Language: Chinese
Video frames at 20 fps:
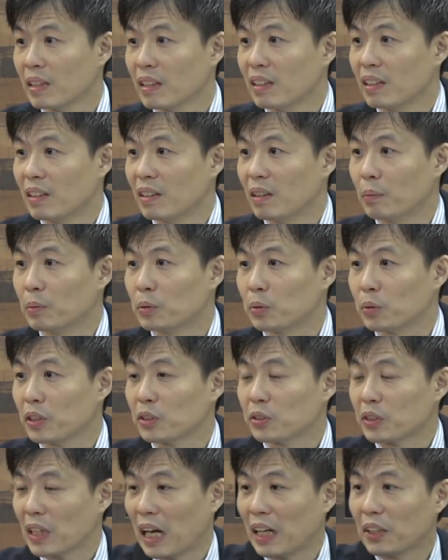我们主耶
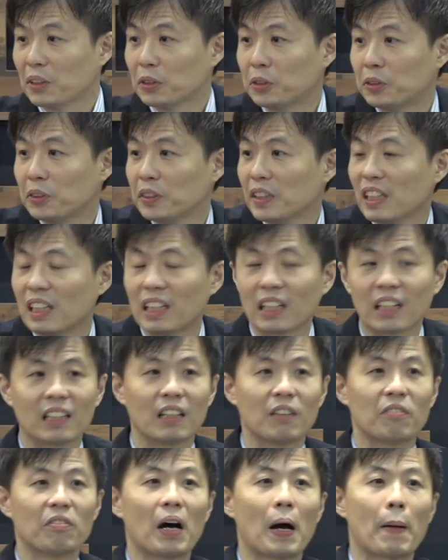稣常去的那个
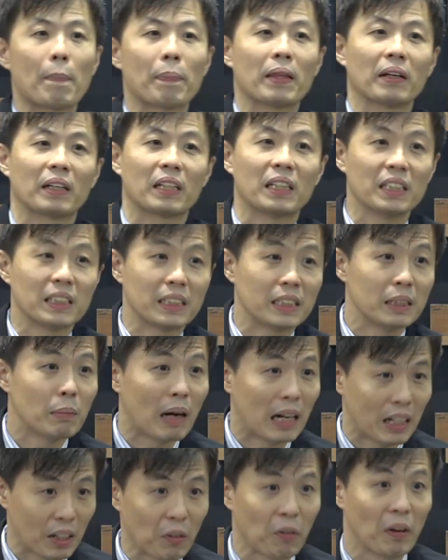地方叫克西
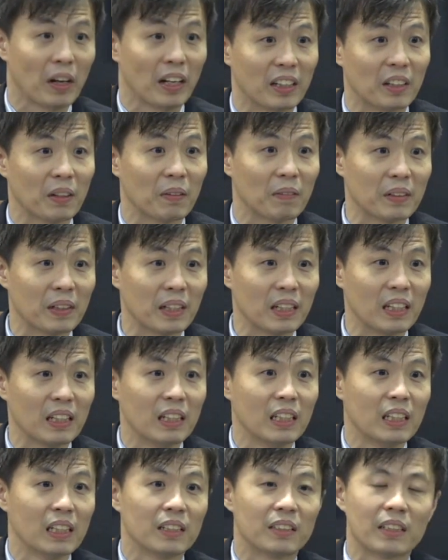玛尼院，对不对？
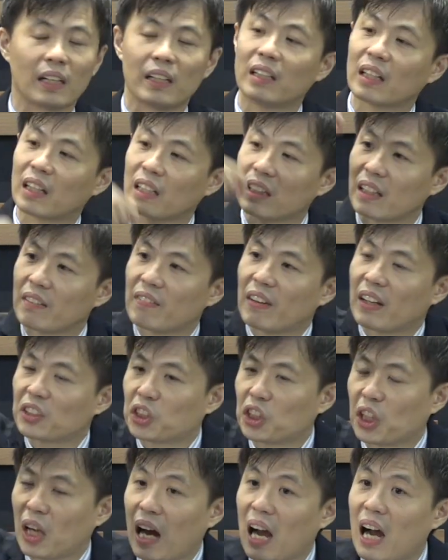在那个地方
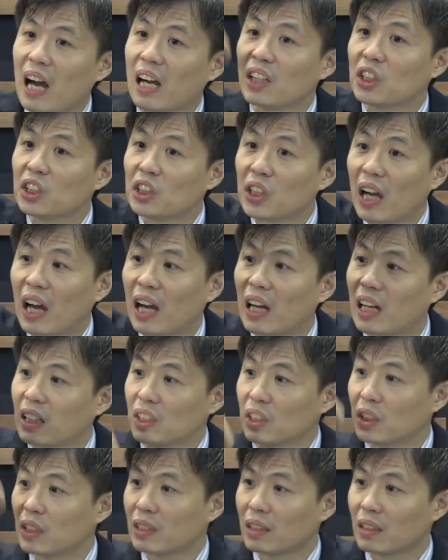常
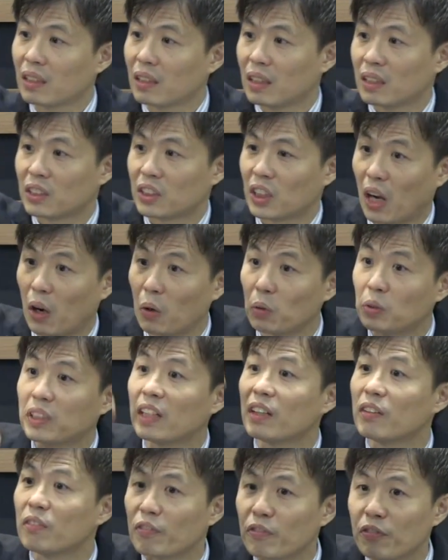常朝
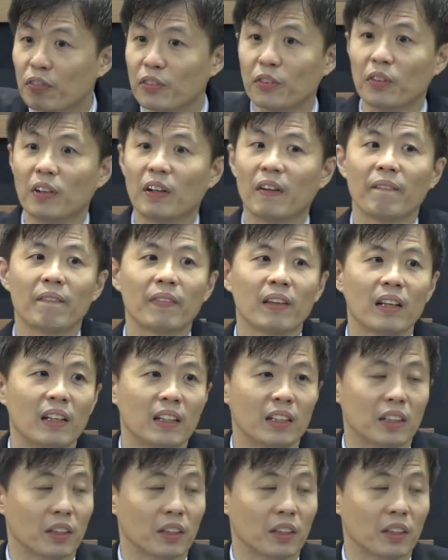见父。有